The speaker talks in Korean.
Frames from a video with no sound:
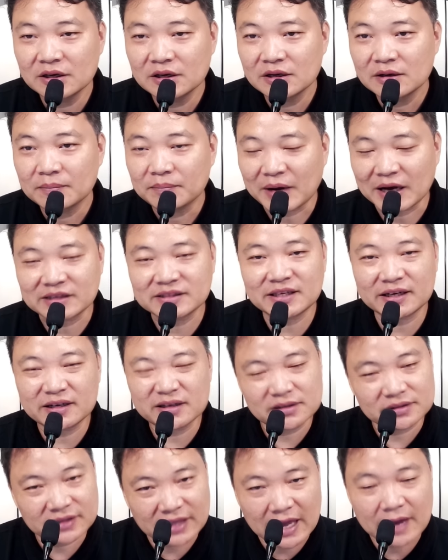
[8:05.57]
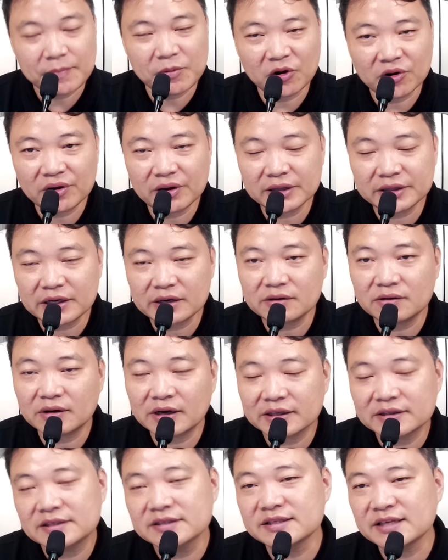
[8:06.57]
박살을 내버려야 될 것
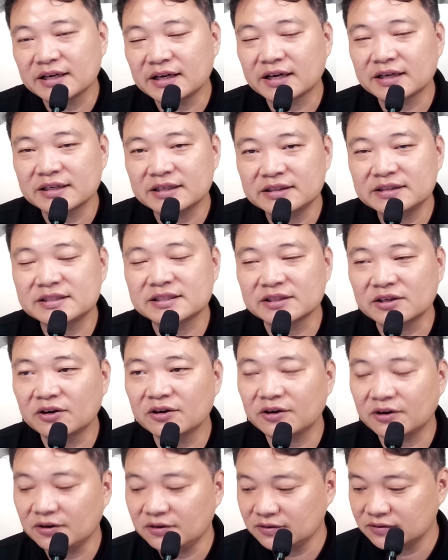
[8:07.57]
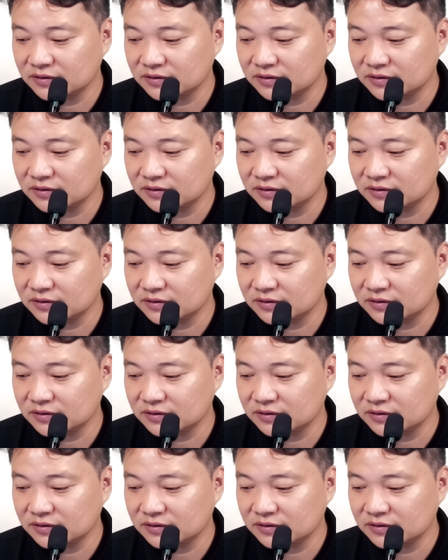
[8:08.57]
같은 생각이 들어요.